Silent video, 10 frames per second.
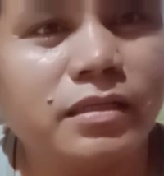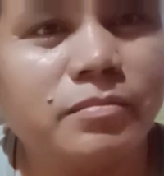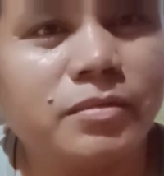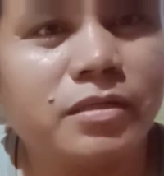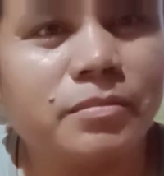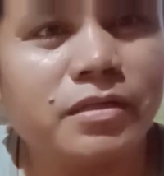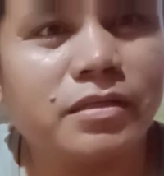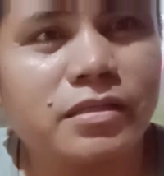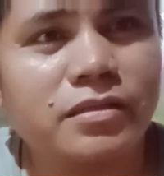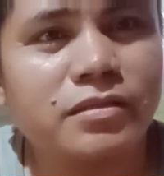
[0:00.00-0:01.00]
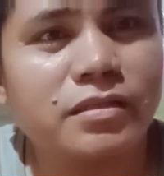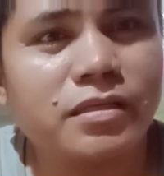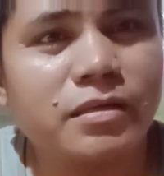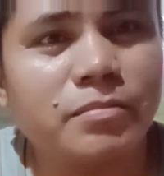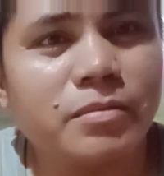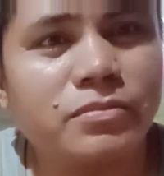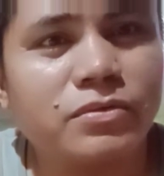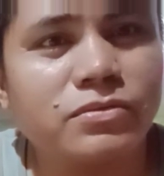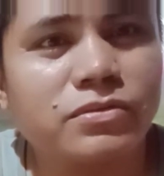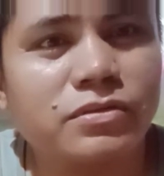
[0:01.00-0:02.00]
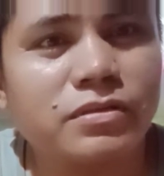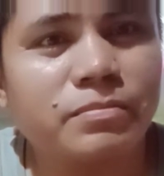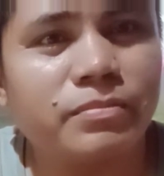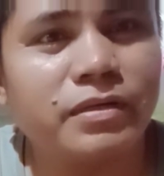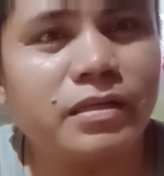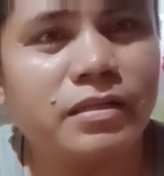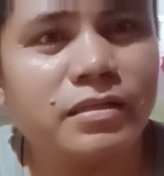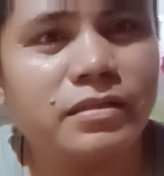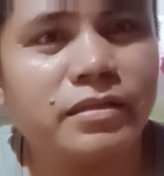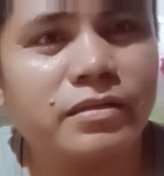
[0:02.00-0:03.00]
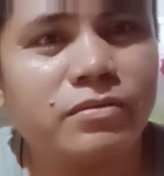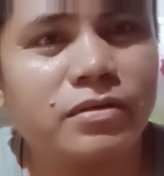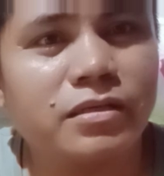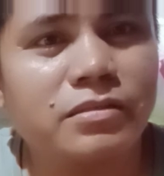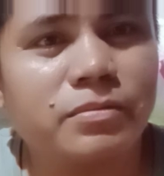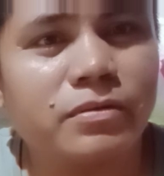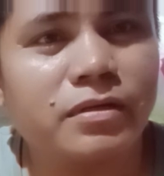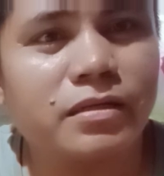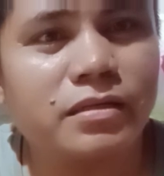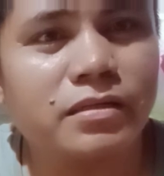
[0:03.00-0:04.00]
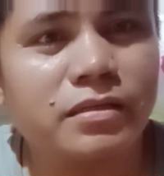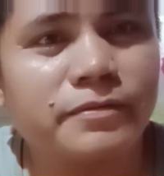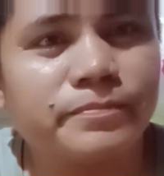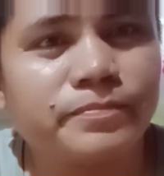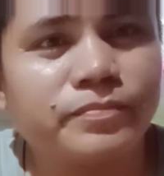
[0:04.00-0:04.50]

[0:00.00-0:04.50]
Yan, mega mega shoutout yan kay Ma'am Rose Brill, Dadora Explorer.